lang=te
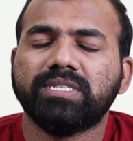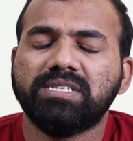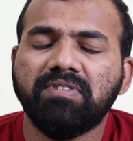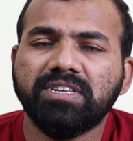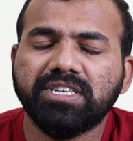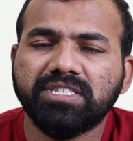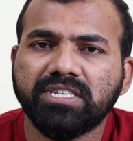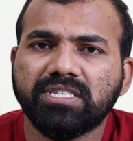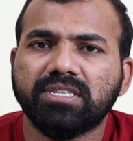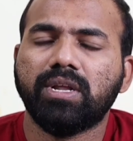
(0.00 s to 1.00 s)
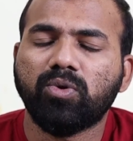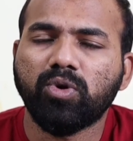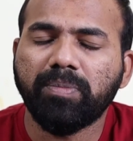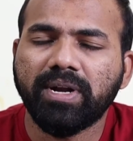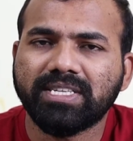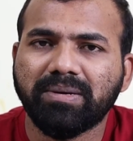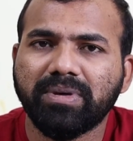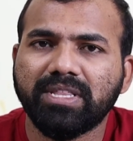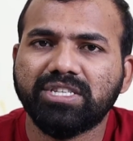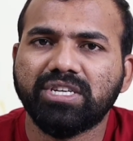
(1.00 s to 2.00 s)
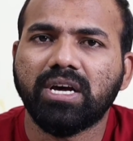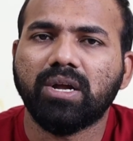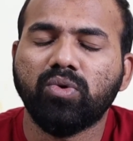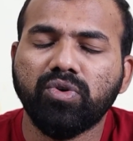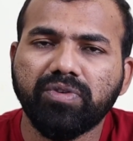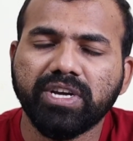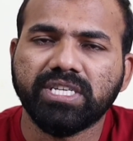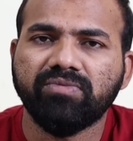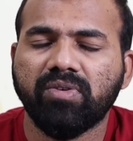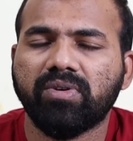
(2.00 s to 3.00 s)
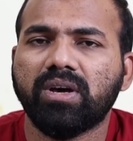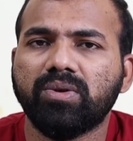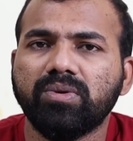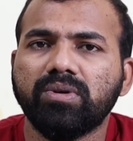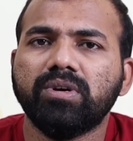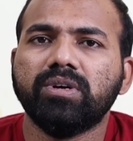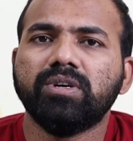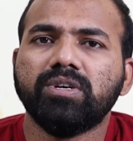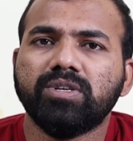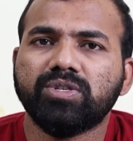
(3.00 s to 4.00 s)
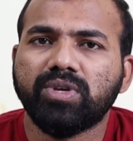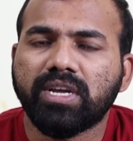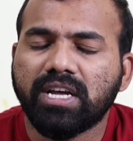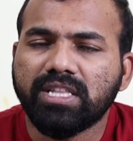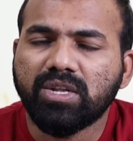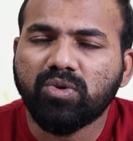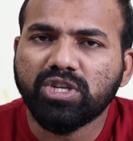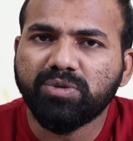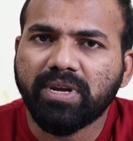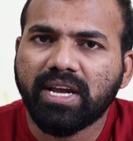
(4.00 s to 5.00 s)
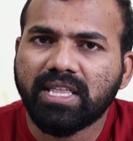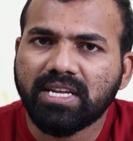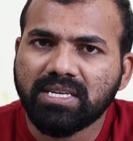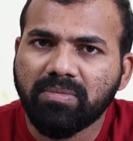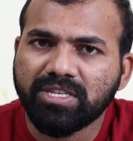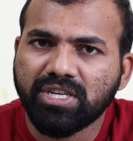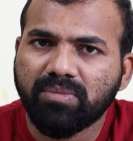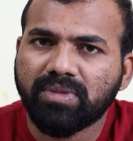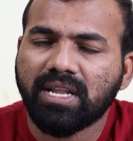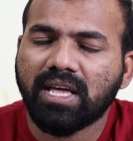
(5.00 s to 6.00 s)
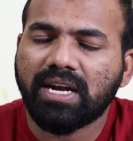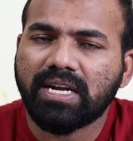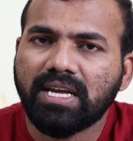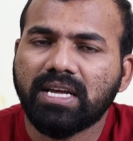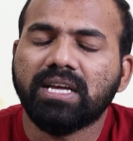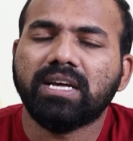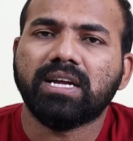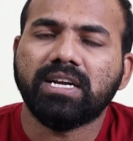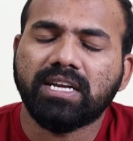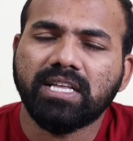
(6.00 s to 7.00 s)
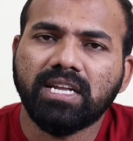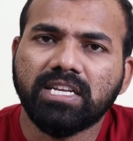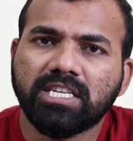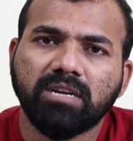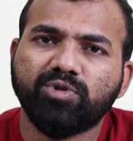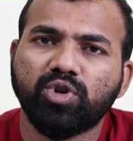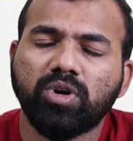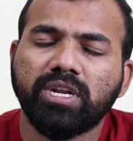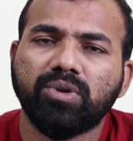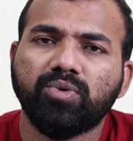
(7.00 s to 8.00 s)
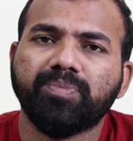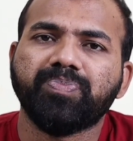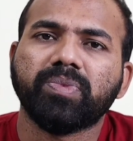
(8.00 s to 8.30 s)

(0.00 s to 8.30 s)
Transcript: సివిల్ జడ్జెస్ రిక్రూట్మెంట్కి సంబంధించిన నోటిఫికేషన్ వివరాలు సో ఇంకా దీని గురించి మీకు ఏదైనా సమాచారం తెలియాలంటే కింద డిస్క్రిప్షన్లో నేను